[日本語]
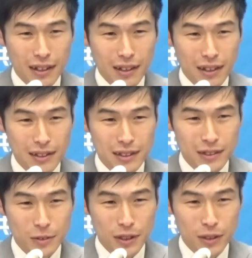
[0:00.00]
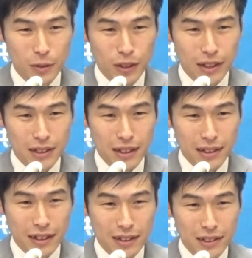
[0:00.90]
肝心の企業団体
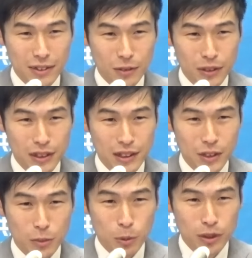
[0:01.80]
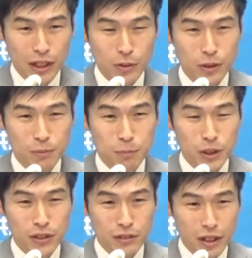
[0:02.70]
献金の禁止の問題をすっぽ
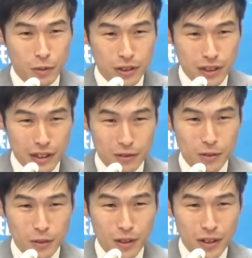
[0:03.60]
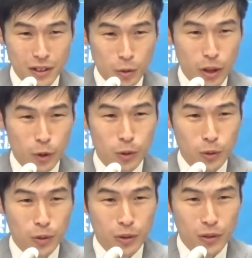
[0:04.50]
り抜け落ちているとでこれ与
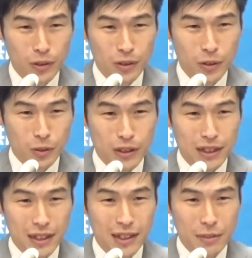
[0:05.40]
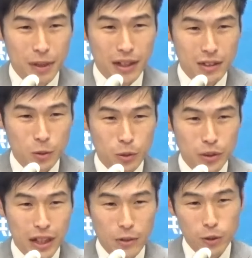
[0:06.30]
党与党全体で今そういう
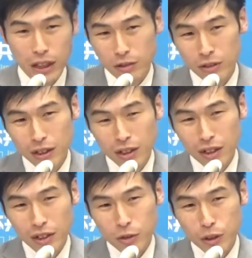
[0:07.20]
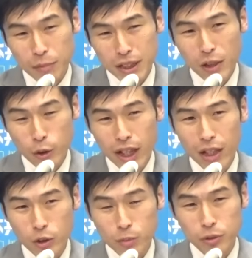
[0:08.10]
対応だというふうに見ざるを得な
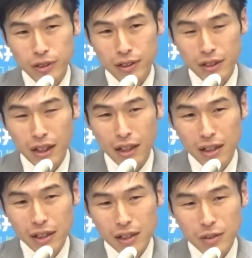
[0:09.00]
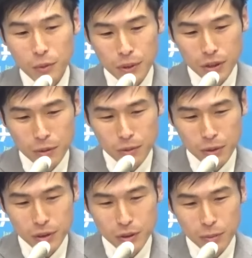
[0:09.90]
いと思うんですがその議論
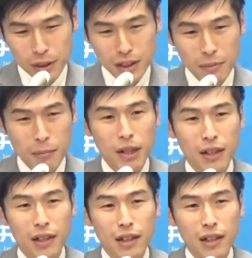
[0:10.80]
をすっ飛ばしたまま